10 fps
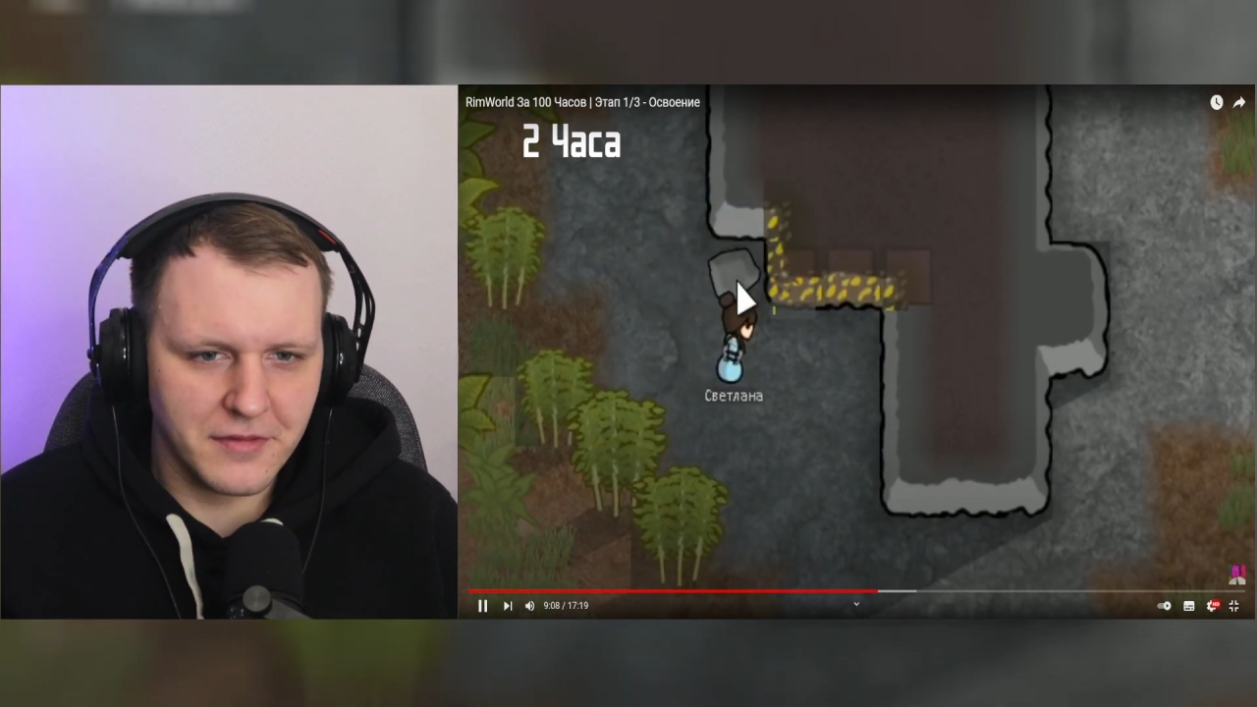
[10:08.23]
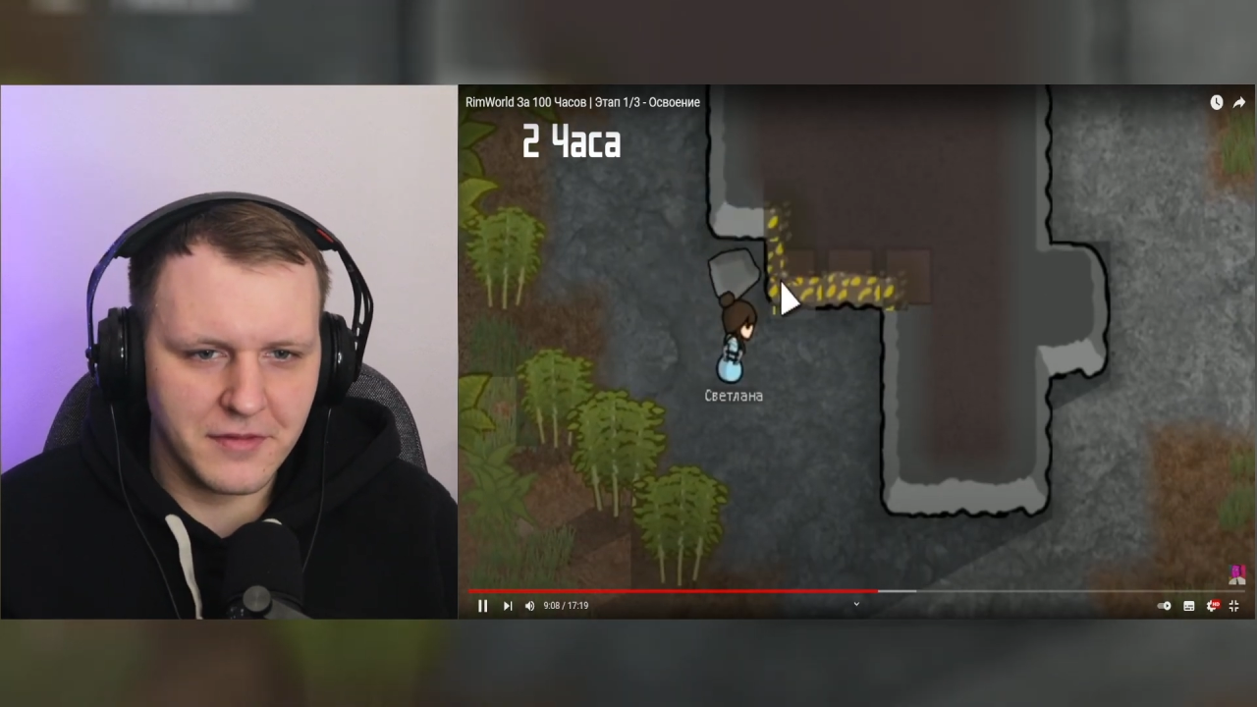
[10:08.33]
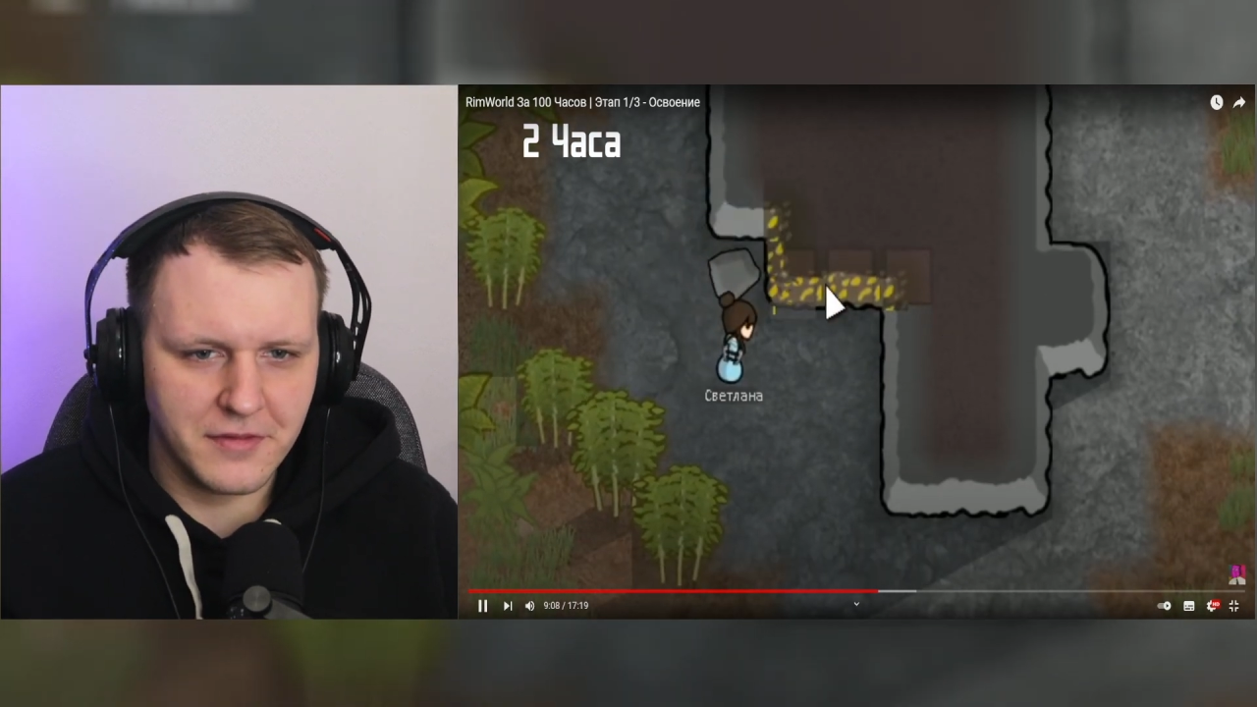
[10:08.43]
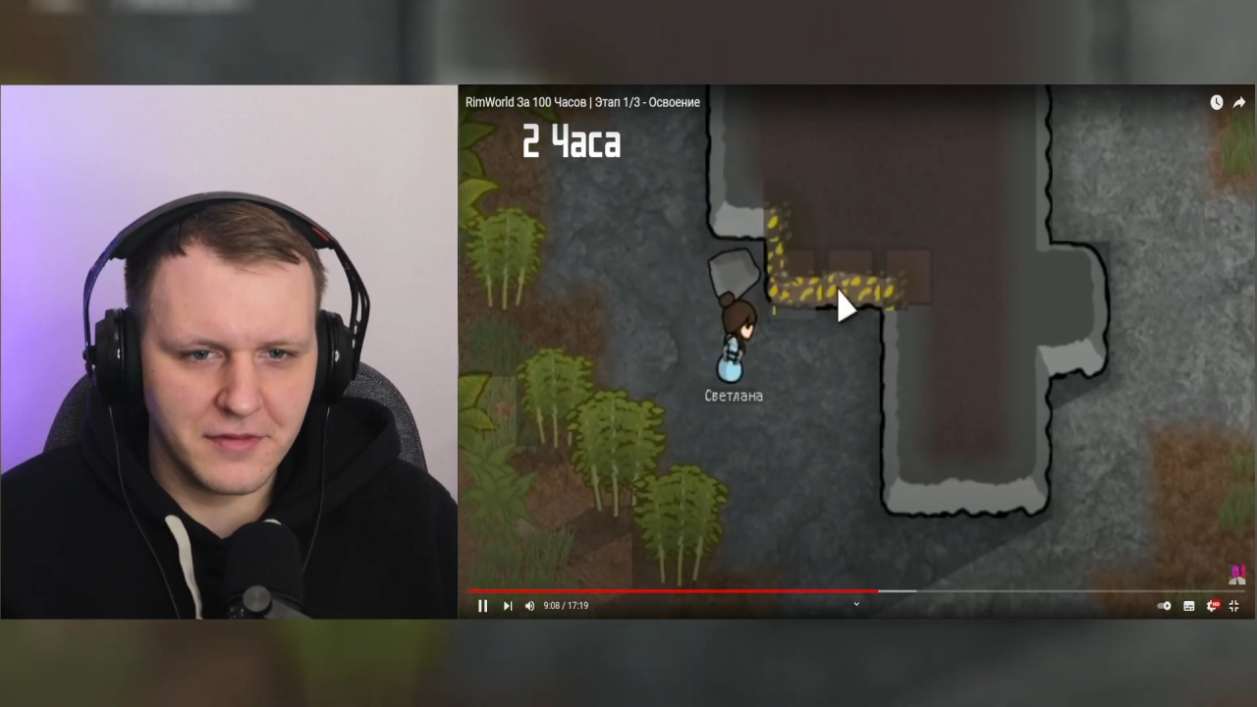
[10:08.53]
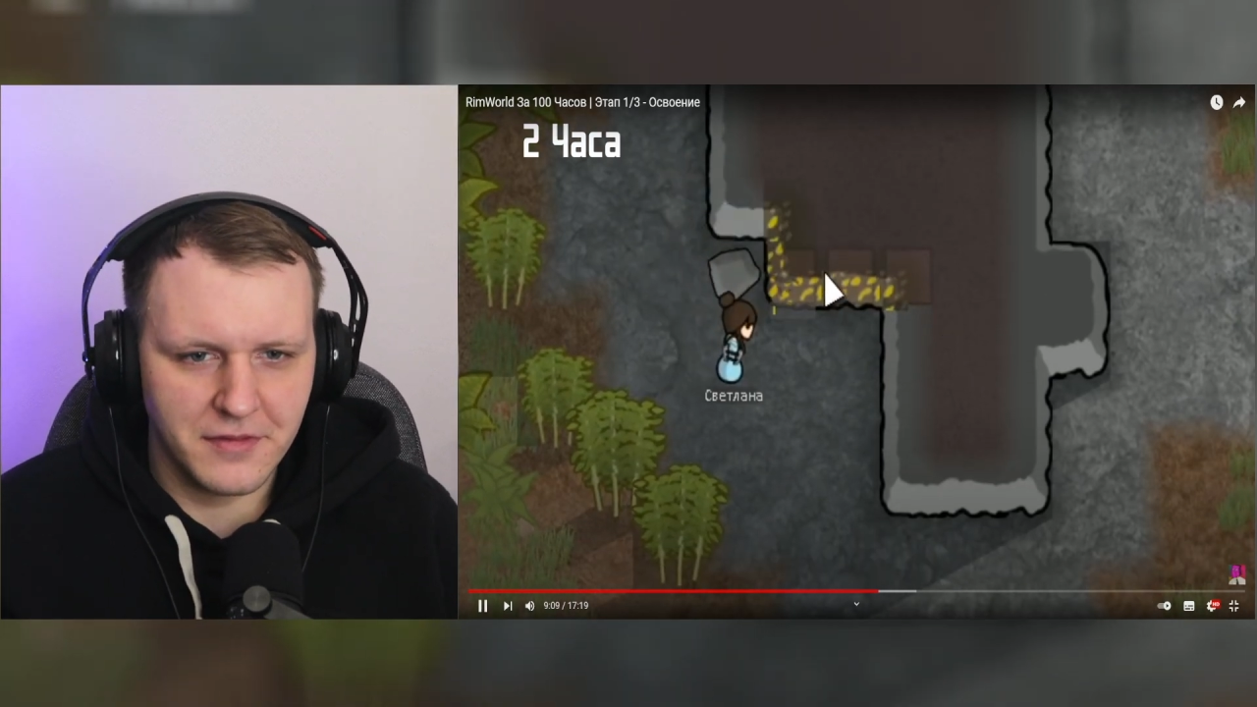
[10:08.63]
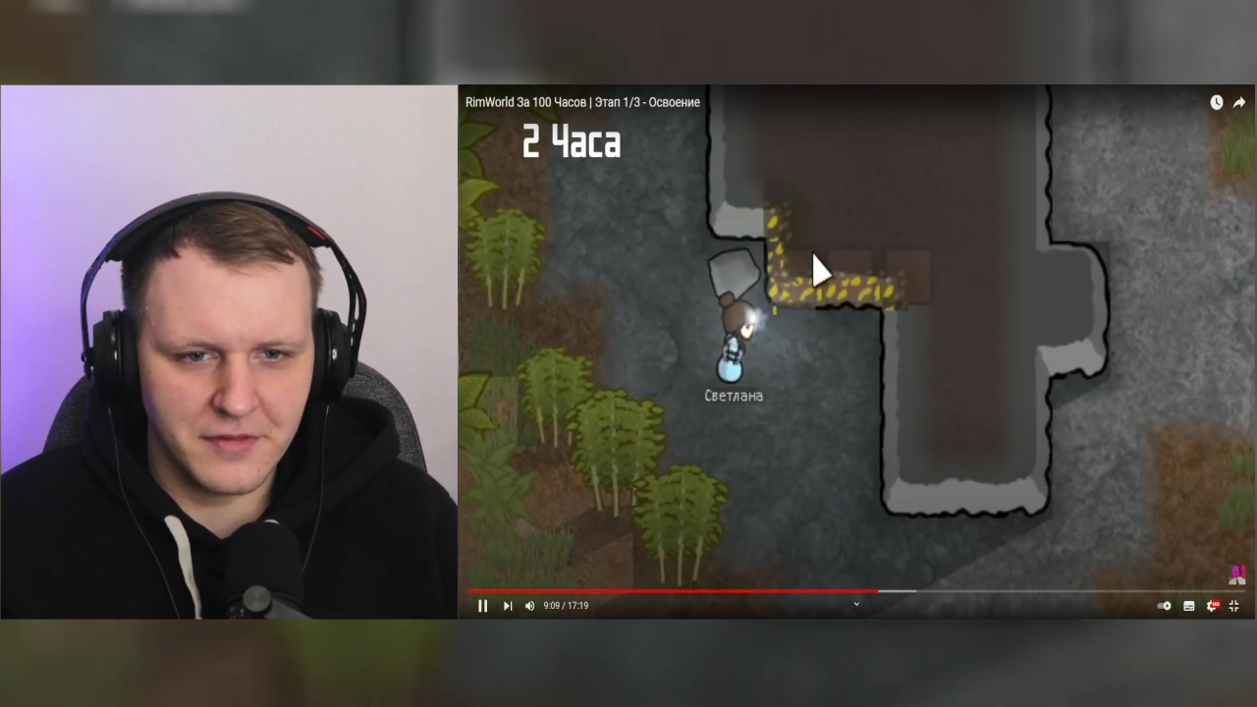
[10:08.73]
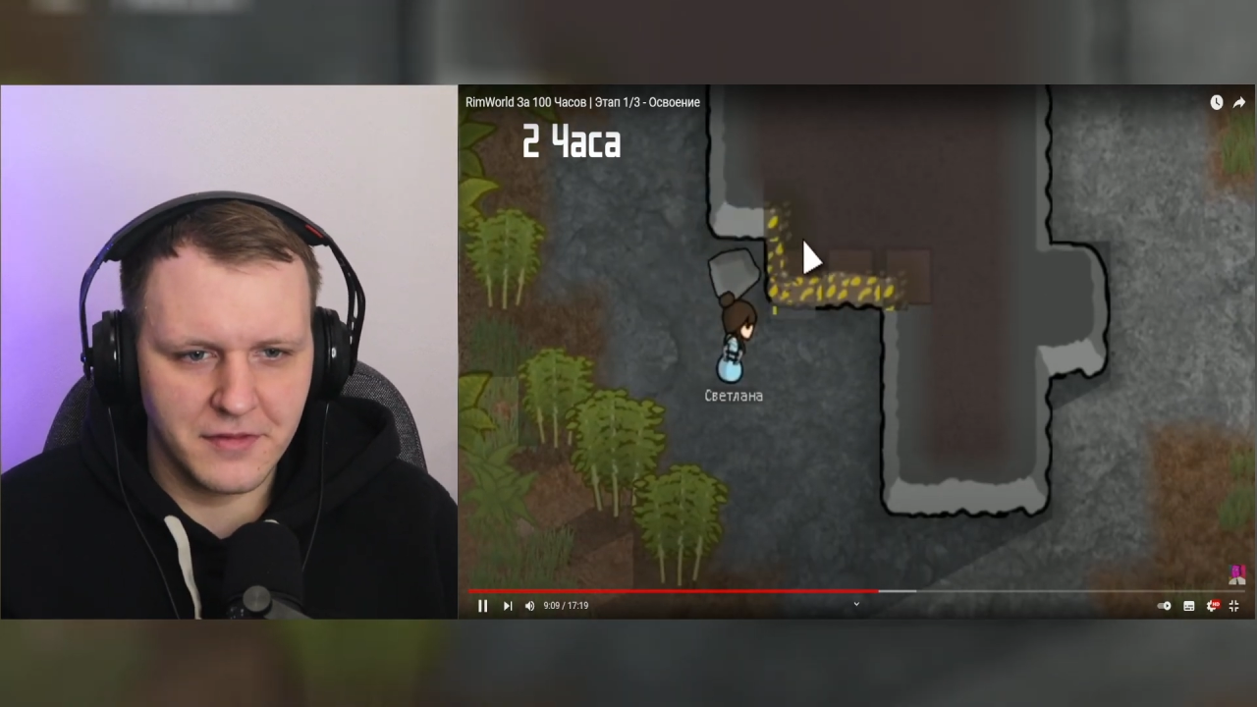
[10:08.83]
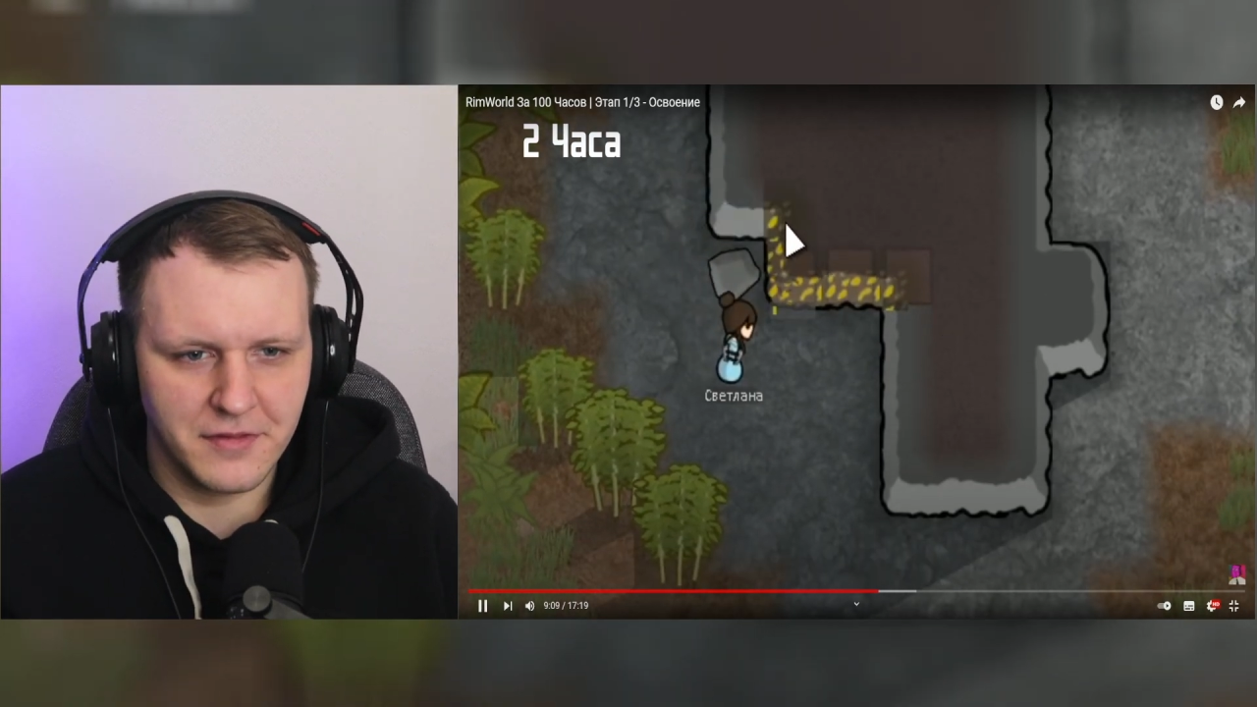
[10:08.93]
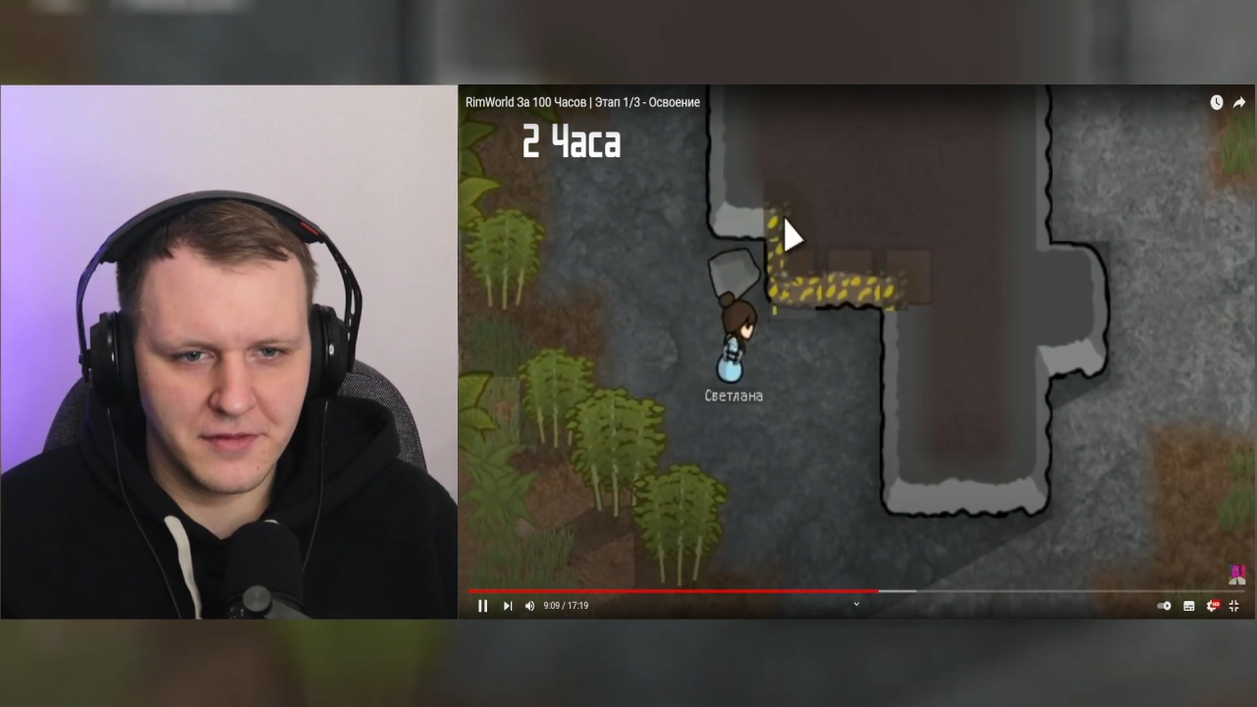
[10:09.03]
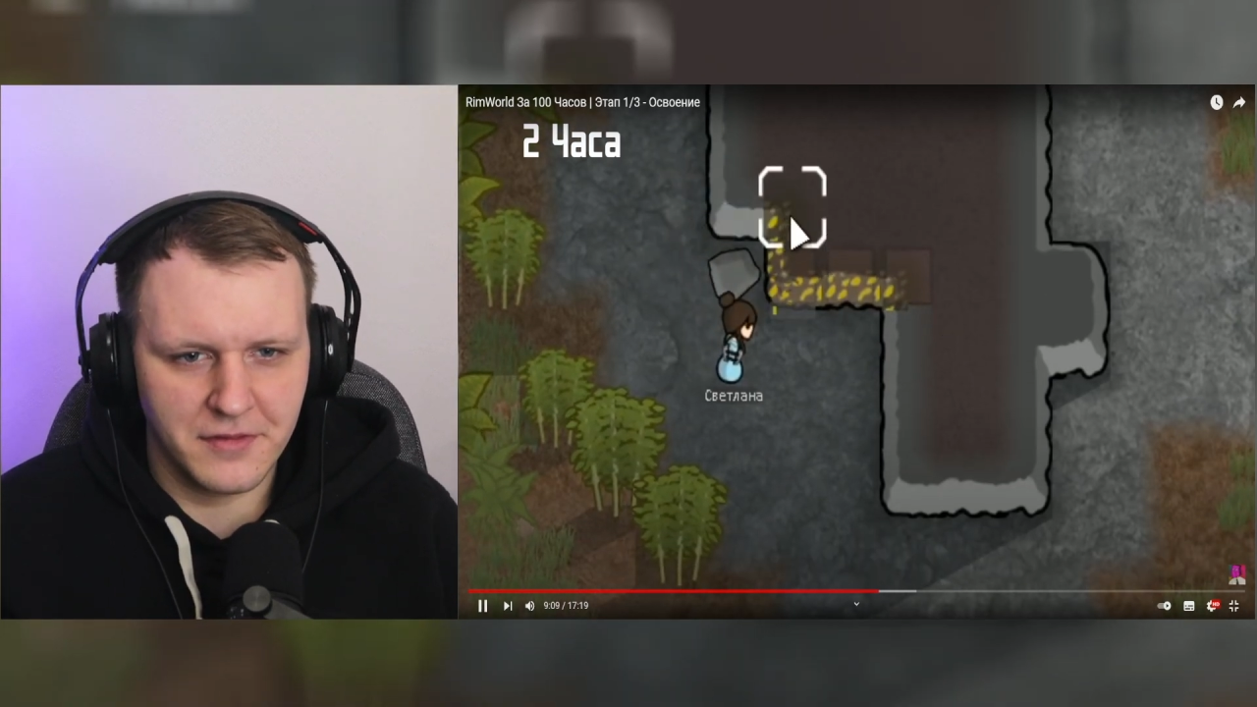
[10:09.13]
После
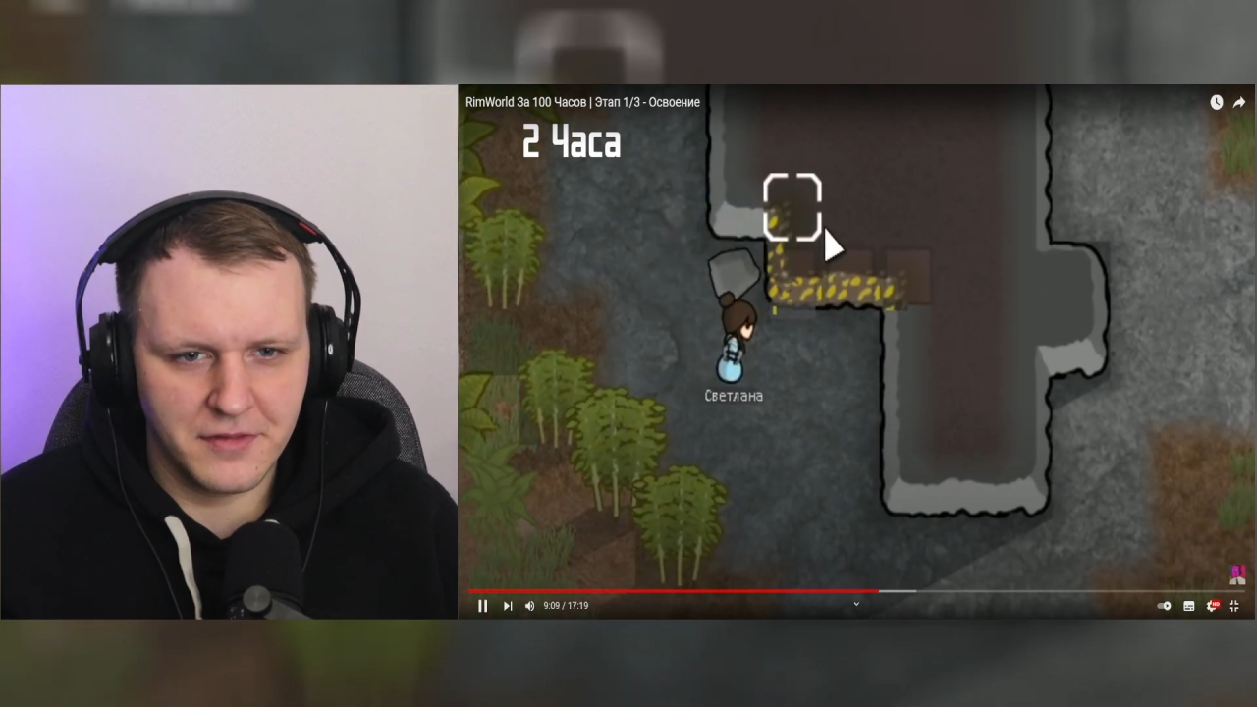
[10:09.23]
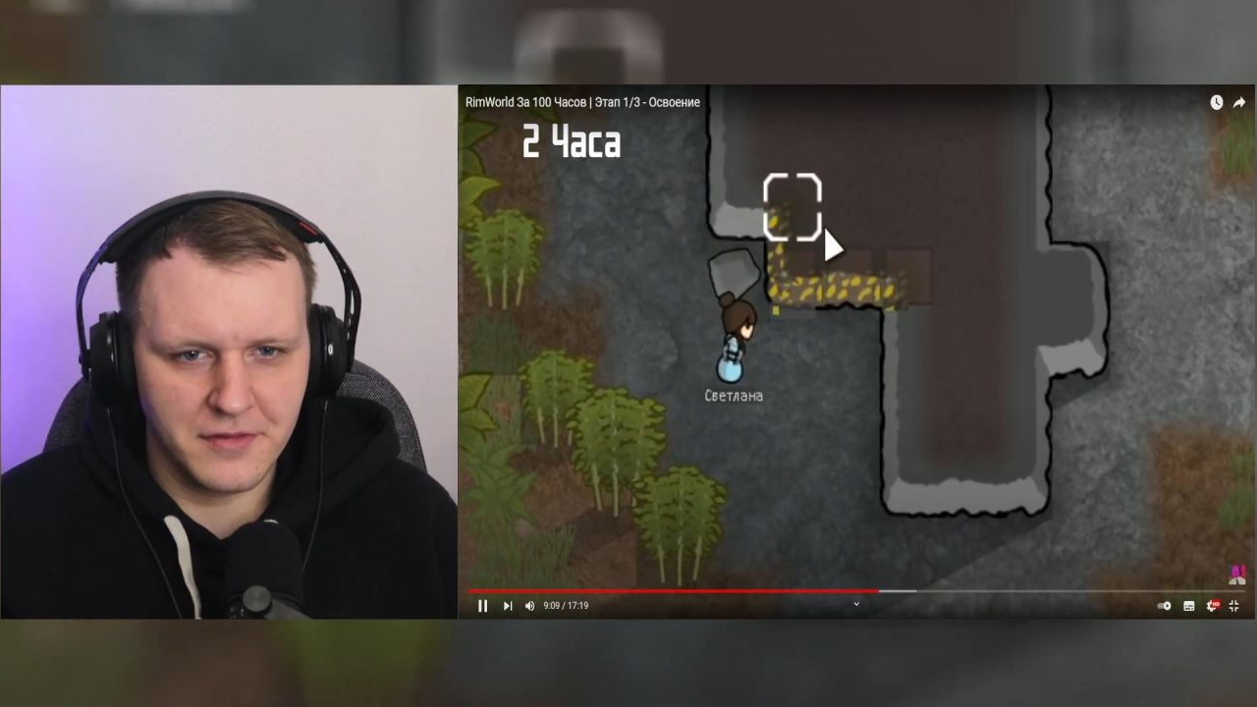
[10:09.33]
такой-то уж